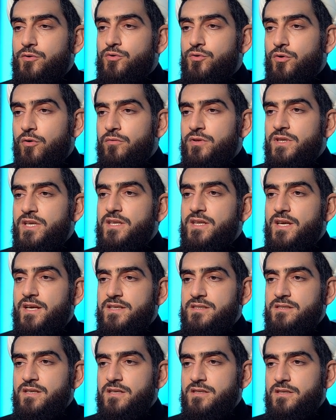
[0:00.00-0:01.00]
доводы и
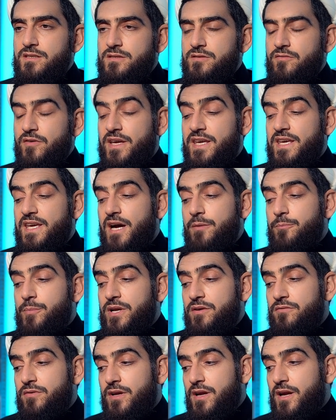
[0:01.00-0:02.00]
доказательства и
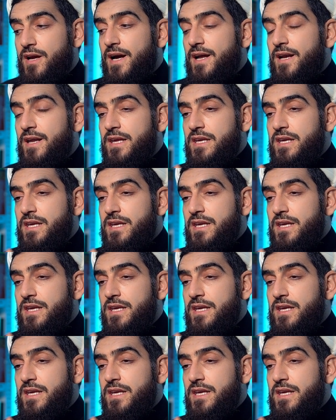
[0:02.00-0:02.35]
опровергали